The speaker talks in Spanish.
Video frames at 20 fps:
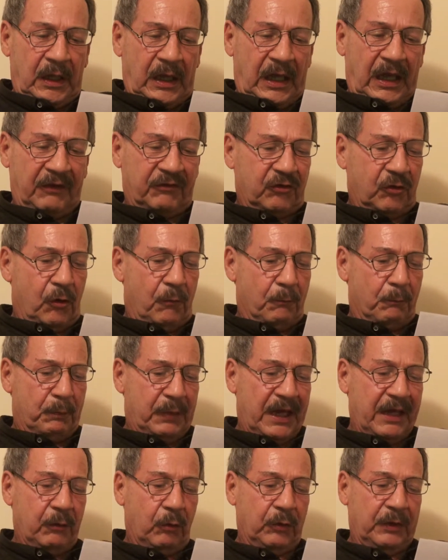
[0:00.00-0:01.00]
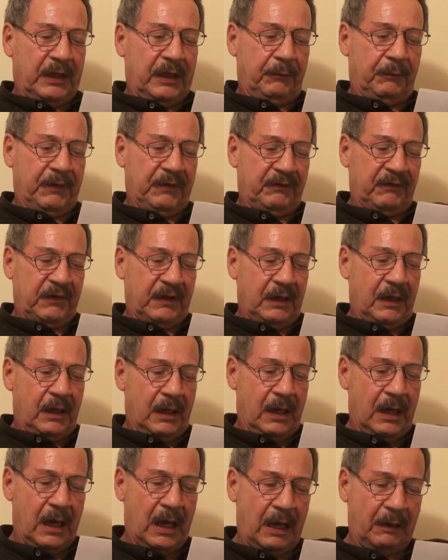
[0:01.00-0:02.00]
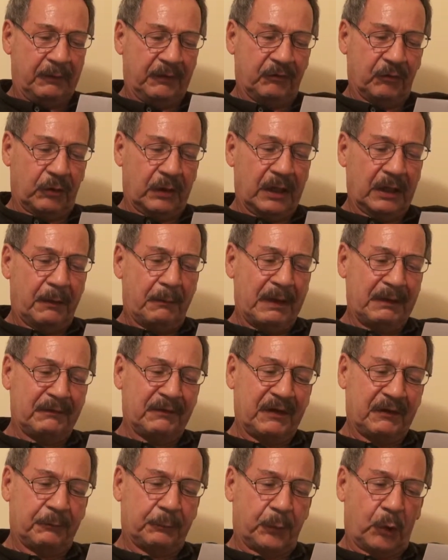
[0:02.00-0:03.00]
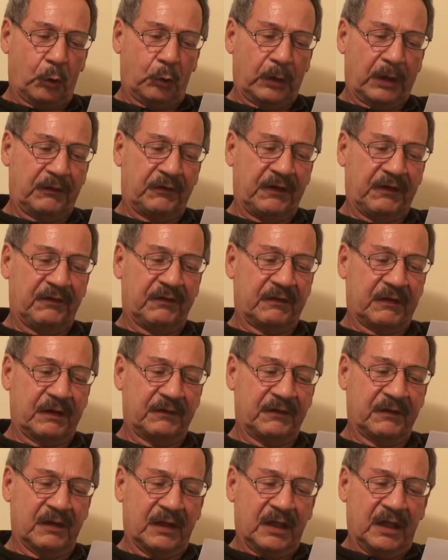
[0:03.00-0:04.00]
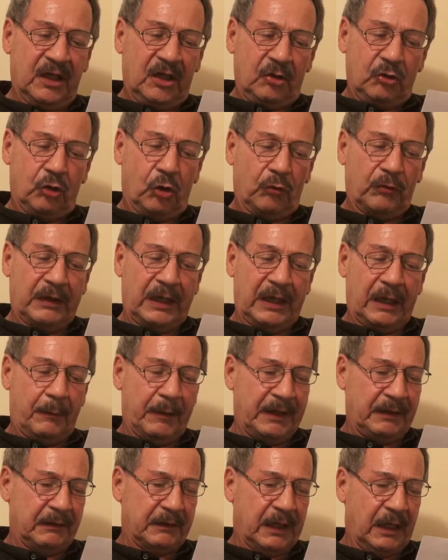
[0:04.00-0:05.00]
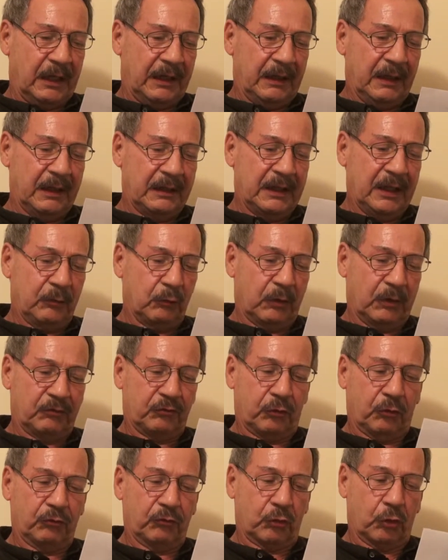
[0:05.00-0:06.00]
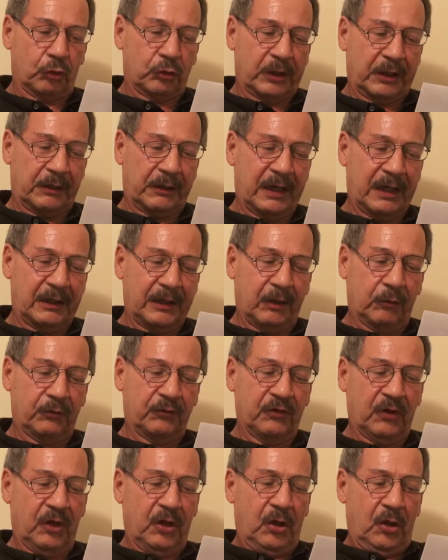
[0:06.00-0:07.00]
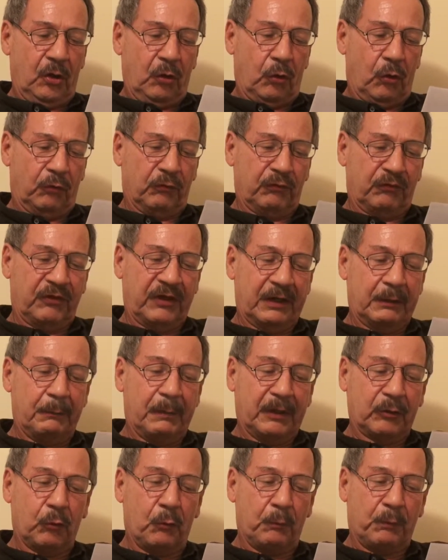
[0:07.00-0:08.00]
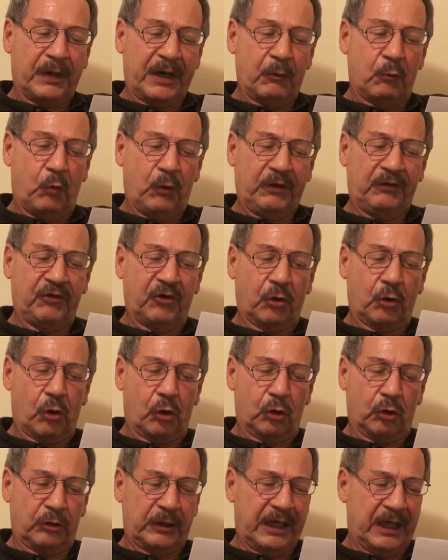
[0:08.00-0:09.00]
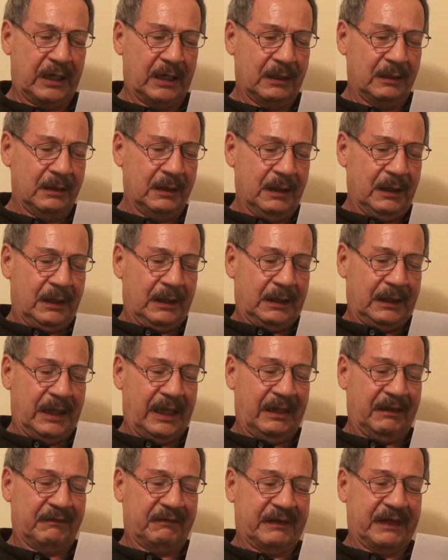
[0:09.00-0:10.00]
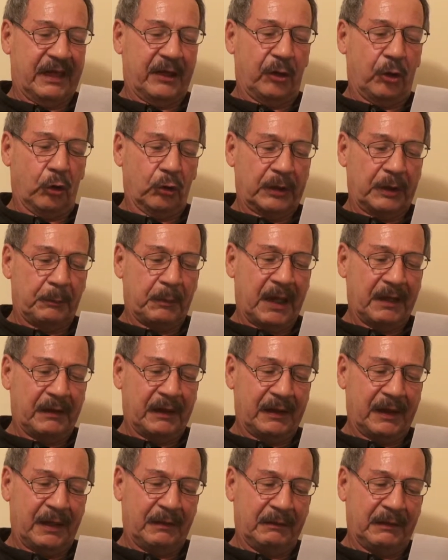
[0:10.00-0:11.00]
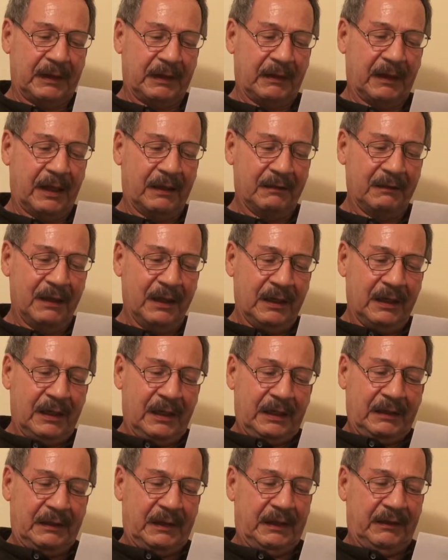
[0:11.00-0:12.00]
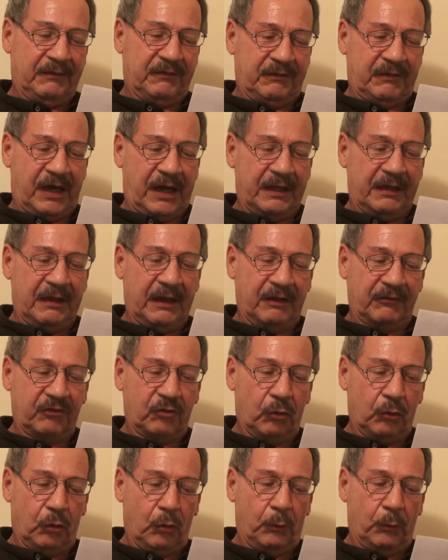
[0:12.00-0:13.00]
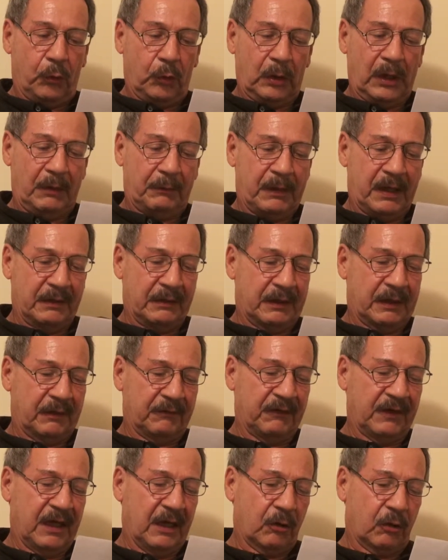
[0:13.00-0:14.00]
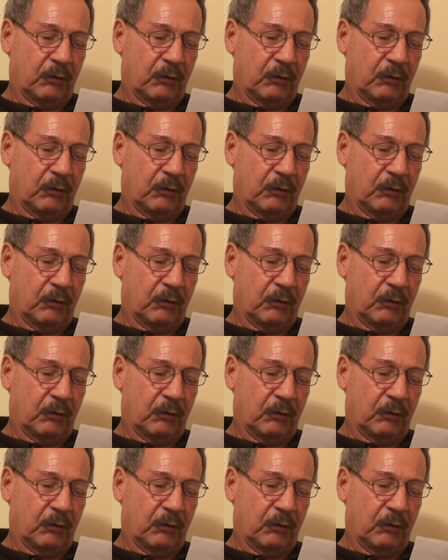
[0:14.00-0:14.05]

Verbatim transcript: Es complejo y difícil avisorar avances progresistas donde la mentalidad de nuestros coterráneos conservan un prejuicio colonial de estereotipada identidad distraída solo por la fantasía